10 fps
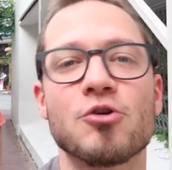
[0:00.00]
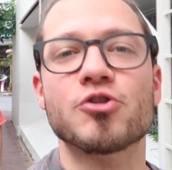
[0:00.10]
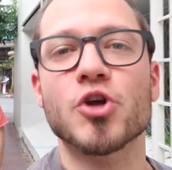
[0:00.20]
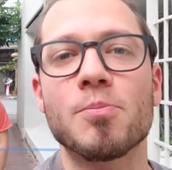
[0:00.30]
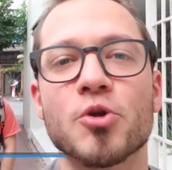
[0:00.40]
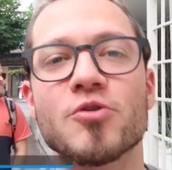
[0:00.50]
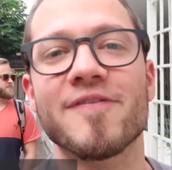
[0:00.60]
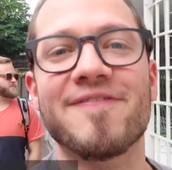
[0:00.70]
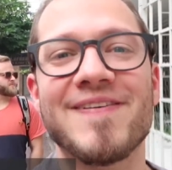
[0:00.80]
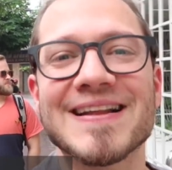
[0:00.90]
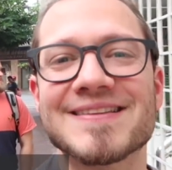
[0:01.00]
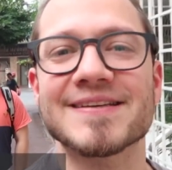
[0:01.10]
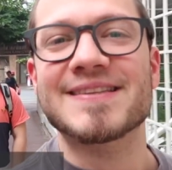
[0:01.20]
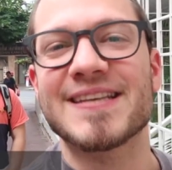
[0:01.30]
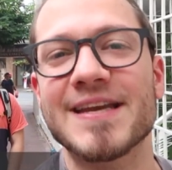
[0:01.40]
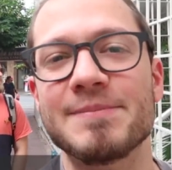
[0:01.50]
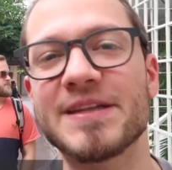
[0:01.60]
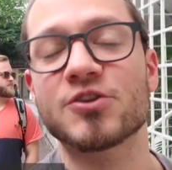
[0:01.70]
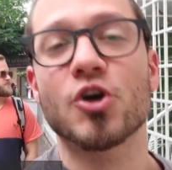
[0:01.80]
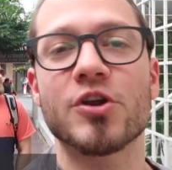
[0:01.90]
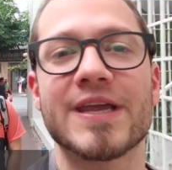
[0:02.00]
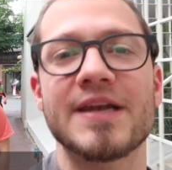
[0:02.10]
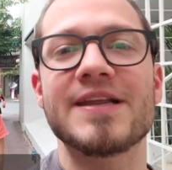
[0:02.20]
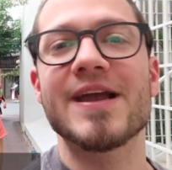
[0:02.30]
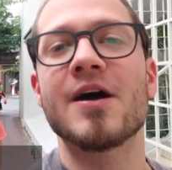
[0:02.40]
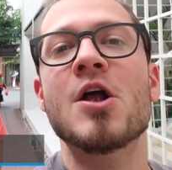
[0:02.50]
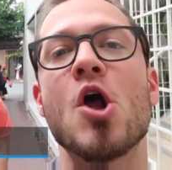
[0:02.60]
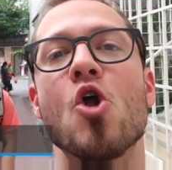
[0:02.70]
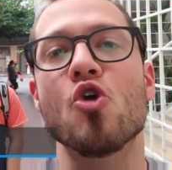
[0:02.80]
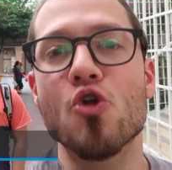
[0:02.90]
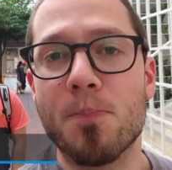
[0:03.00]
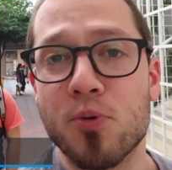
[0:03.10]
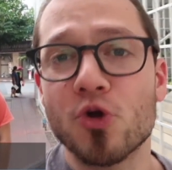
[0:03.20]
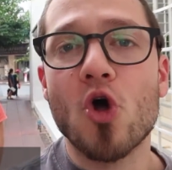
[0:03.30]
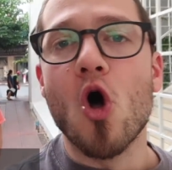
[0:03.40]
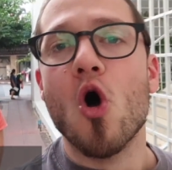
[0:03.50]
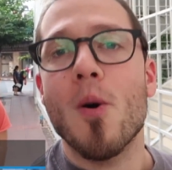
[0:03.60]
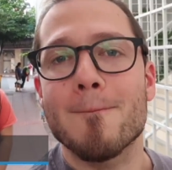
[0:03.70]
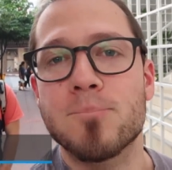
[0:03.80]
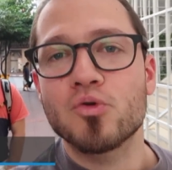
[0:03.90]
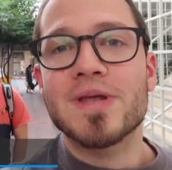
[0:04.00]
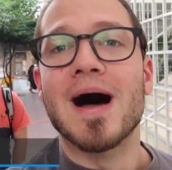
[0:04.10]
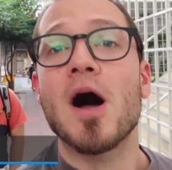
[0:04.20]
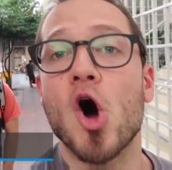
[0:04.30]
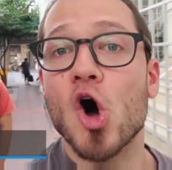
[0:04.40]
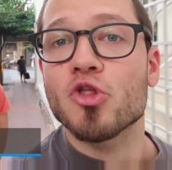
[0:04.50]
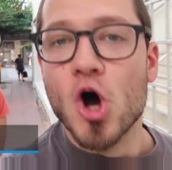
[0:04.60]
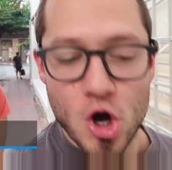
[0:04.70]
vers le temple de Vat Trimit dans lequel il y a le plus grand Bouddha en